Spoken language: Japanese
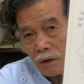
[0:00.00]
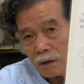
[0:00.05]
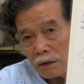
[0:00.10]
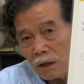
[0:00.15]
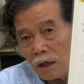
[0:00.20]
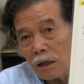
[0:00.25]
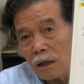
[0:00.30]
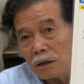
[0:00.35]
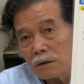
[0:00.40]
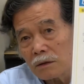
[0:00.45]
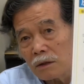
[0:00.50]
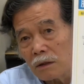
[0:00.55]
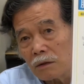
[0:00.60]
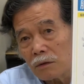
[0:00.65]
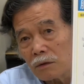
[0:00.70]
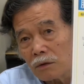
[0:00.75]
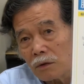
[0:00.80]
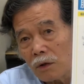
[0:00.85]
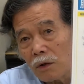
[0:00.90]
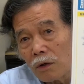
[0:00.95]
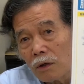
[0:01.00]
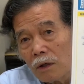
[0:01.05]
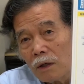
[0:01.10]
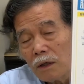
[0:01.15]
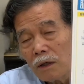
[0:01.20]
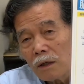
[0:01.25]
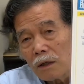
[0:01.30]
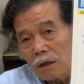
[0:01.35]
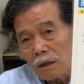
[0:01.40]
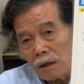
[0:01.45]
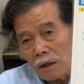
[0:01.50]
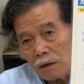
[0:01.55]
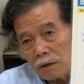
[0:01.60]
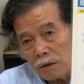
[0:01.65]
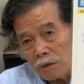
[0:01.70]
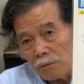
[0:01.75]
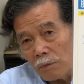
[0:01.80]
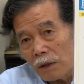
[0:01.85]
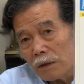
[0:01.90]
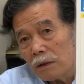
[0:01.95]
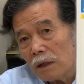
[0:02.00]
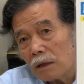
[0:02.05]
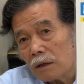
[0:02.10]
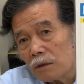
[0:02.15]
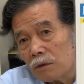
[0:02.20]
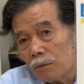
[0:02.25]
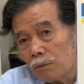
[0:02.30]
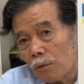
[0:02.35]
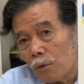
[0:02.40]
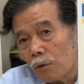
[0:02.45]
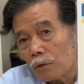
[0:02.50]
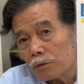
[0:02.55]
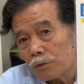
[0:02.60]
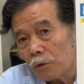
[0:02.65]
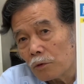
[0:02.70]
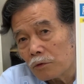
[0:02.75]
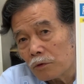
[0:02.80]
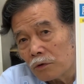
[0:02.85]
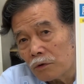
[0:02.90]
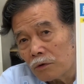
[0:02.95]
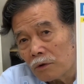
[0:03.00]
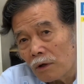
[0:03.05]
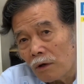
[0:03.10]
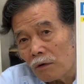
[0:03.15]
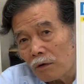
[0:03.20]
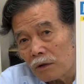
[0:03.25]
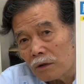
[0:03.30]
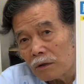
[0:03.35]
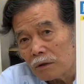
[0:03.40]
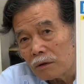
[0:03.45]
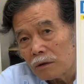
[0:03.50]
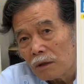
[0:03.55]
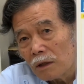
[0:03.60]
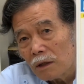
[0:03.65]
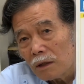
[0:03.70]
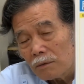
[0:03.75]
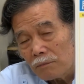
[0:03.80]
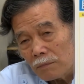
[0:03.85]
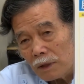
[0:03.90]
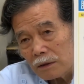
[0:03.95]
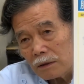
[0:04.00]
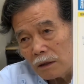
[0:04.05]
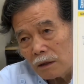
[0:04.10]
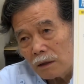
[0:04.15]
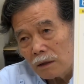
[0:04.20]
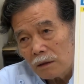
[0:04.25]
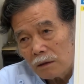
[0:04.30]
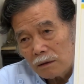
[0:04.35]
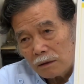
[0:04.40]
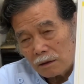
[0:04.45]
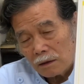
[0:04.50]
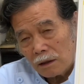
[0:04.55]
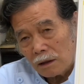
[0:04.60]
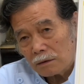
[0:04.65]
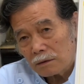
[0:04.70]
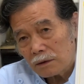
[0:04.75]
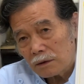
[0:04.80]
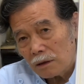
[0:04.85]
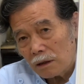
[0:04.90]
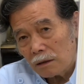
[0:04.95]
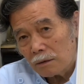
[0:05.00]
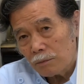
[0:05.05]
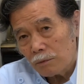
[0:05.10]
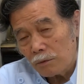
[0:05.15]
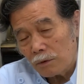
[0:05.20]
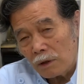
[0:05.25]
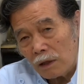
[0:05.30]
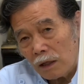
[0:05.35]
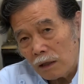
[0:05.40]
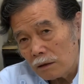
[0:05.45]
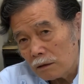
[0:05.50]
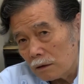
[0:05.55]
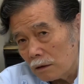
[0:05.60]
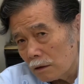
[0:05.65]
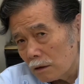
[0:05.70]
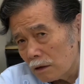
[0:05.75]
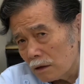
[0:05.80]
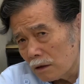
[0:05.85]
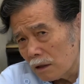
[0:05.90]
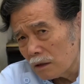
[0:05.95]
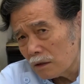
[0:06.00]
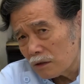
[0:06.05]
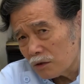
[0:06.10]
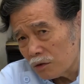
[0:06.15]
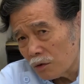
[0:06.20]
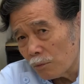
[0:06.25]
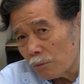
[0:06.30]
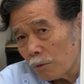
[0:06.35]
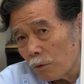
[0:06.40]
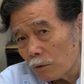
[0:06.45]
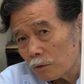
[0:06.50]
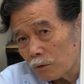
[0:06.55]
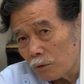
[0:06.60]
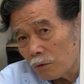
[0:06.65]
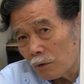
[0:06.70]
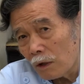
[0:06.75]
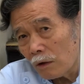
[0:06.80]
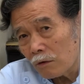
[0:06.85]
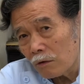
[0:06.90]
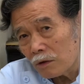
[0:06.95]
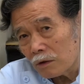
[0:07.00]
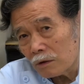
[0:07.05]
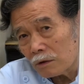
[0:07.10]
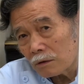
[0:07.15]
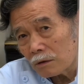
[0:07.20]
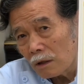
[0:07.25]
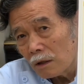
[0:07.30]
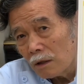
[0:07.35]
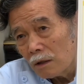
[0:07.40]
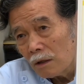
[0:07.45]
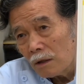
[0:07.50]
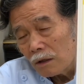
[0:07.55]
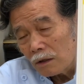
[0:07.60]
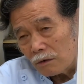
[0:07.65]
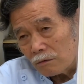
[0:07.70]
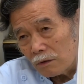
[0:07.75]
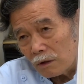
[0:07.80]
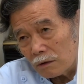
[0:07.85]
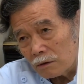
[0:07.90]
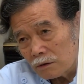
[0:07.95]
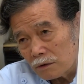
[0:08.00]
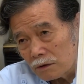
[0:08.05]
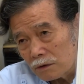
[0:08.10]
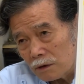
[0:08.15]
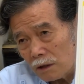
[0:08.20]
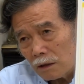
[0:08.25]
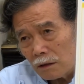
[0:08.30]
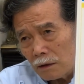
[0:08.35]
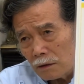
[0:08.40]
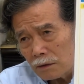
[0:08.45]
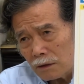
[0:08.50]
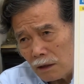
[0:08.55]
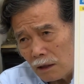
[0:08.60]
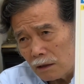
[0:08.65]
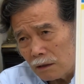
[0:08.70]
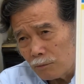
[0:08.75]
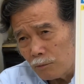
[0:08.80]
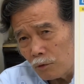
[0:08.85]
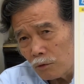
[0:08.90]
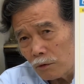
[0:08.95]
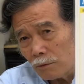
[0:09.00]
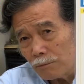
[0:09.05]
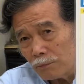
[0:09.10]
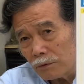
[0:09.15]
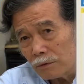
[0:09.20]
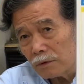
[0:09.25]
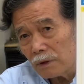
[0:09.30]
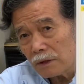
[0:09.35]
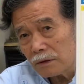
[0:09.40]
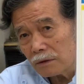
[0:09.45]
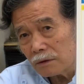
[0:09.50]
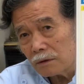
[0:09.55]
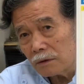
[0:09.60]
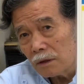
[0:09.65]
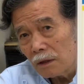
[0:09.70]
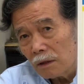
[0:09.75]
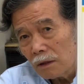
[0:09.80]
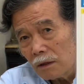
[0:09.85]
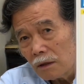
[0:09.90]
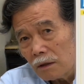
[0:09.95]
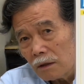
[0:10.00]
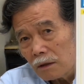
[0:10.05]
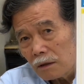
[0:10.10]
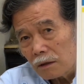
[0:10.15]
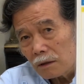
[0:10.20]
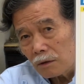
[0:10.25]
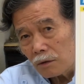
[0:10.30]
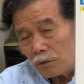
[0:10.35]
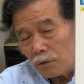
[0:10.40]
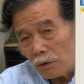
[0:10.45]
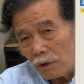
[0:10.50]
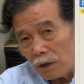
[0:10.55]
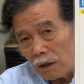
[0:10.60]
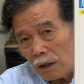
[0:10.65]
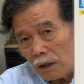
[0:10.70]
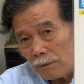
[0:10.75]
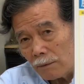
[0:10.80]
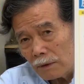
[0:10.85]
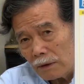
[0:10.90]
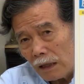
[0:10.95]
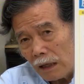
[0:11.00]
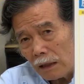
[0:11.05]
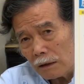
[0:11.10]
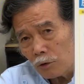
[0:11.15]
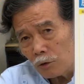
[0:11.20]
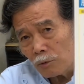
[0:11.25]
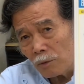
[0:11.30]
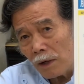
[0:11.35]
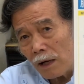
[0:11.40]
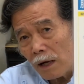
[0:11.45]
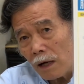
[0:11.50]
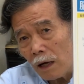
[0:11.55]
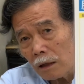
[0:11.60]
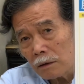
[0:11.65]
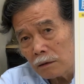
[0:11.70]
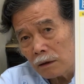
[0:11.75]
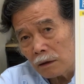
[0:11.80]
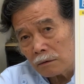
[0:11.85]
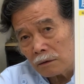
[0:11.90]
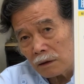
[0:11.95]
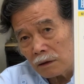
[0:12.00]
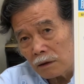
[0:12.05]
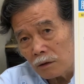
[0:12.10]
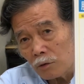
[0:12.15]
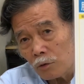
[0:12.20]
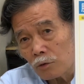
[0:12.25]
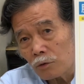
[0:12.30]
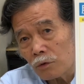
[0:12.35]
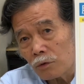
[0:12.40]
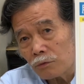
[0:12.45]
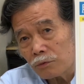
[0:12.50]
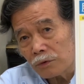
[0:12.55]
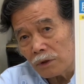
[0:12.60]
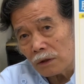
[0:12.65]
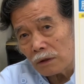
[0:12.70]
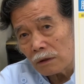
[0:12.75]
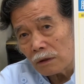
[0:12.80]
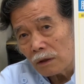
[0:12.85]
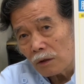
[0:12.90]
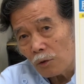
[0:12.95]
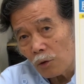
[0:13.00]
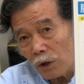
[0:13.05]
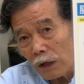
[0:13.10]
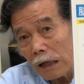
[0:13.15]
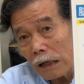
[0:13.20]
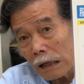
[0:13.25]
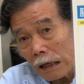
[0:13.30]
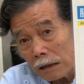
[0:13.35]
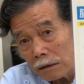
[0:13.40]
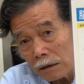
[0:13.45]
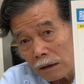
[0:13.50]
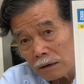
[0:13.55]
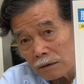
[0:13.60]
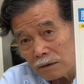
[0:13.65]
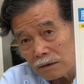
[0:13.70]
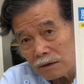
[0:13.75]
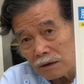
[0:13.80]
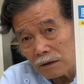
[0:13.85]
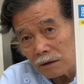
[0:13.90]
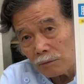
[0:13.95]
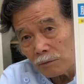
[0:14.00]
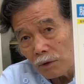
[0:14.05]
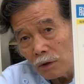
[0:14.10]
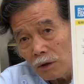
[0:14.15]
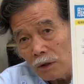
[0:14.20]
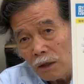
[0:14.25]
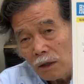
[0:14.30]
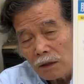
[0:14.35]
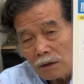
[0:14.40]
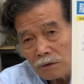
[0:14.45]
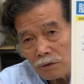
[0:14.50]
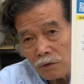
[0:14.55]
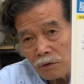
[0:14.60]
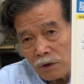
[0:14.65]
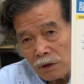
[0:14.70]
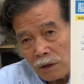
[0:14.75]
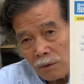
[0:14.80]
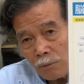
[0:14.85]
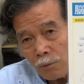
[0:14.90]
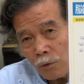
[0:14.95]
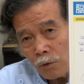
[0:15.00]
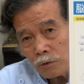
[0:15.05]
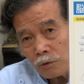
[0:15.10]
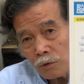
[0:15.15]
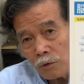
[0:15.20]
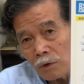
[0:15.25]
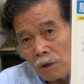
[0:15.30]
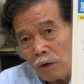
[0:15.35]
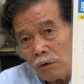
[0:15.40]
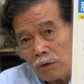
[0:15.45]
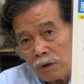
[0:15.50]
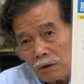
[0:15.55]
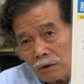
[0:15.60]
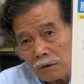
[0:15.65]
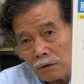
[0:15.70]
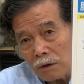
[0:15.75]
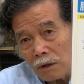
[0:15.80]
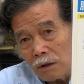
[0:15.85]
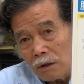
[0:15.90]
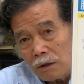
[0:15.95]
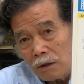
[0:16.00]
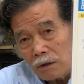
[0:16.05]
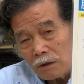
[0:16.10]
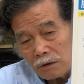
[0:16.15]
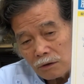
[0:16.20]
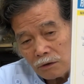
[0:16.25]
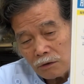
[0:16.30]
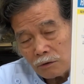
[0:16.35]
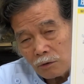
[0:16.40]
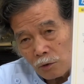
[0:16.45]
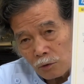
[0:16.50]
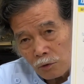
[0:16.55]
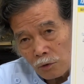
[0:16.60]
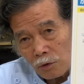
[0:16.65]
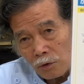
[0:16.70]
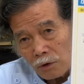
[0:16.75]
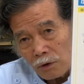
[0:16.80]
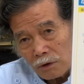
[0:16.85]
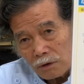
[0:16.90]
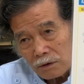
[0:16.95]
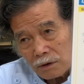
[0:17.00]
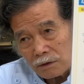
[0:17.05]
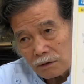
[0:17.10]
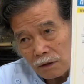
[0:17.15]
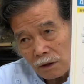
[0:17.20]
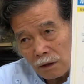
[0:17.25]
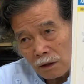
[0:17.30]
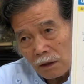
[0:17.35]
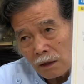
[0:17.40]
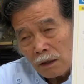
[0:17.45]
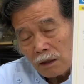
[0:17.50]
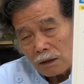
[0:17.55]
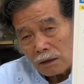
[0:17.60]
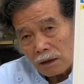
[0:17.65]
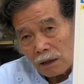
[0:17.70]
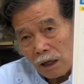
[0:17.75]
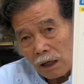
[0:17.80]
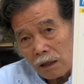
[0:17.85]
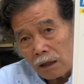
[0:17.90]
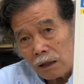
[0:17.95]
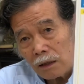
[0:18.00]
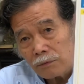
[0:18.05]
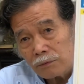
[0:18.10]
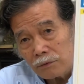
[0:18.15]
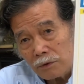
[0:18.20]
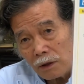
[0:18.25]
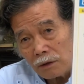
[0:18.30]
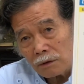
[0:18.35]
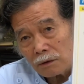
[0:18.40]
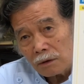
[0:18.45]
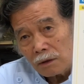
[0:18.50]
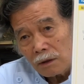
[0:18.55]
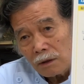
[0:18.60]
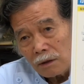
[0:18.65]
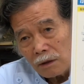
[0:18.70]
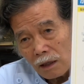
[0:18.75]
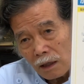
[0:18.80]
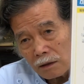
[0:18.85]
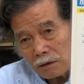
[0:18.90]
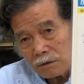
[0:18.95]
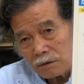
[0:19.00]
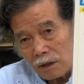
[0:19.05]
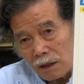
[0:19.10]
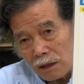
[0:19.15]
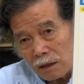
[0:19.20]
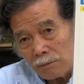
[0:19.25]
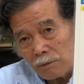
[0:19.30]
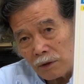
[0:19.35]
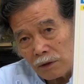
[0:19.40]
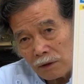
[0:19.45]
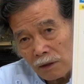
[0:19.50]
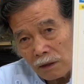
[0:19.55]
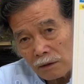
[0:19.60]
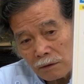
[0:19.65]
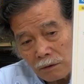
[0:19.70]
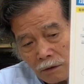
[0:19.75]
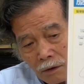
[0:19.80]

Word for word: が低下してくると,、えーと、免疫の暴走というのが起きるまたがん細胞がん遺伝子の暴走が起きるいわゆる細胞の分裂これが歯止めがかなくなってどんどん増えるこれががんなんですけどそういった暴走が起きるということですからがんが増えるアルツハイマーになる